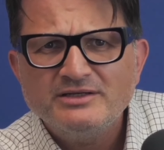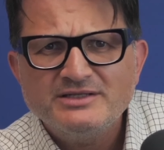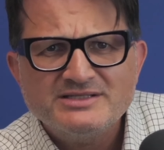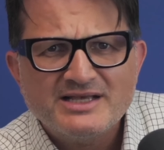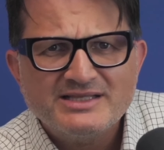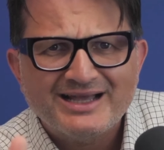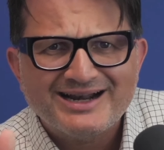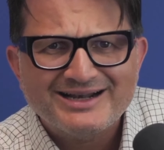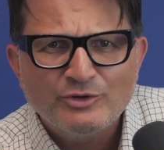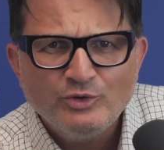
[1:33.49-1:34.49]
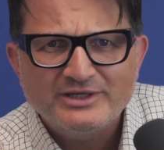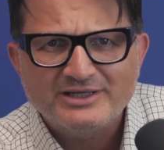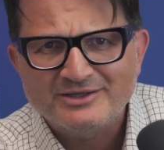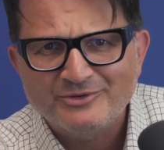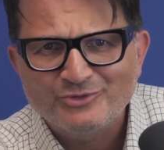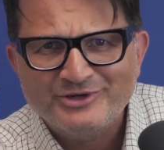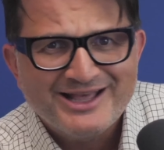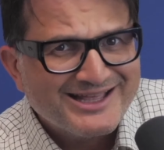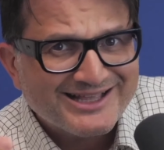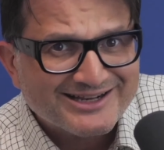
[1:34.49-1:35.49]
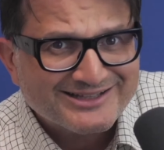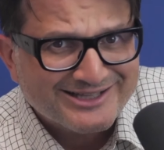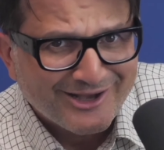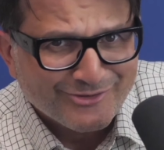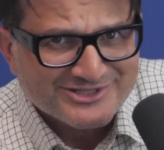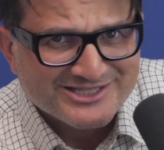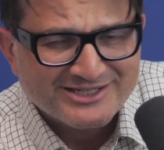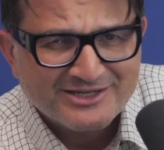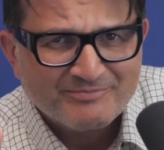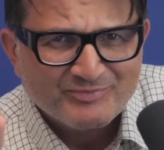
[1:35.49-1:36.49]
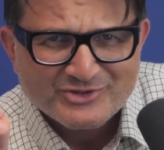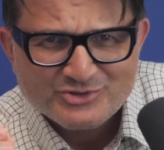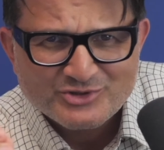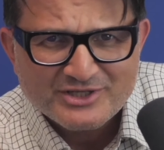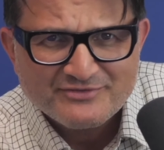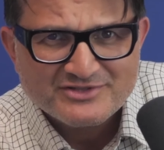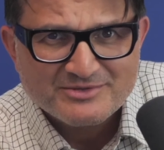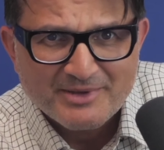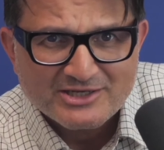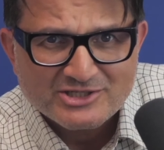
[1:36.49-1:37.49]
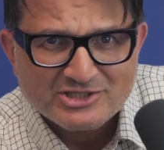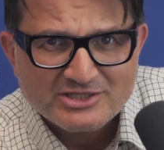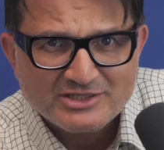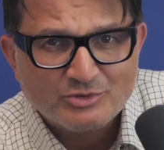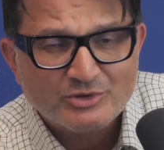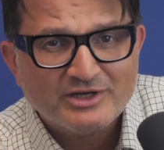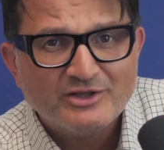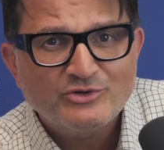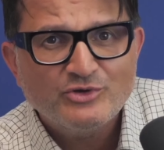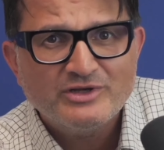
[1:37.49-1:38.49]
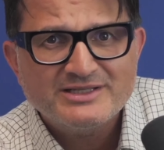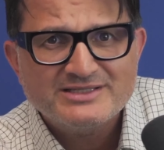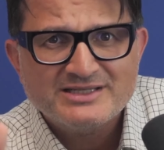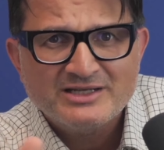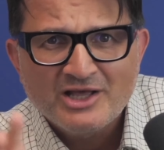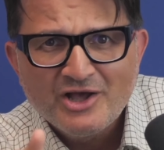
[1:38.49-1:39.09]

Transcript: die seit Jahrhunderten und Jahrtausenden zutiefst menschlich oder natürlich sind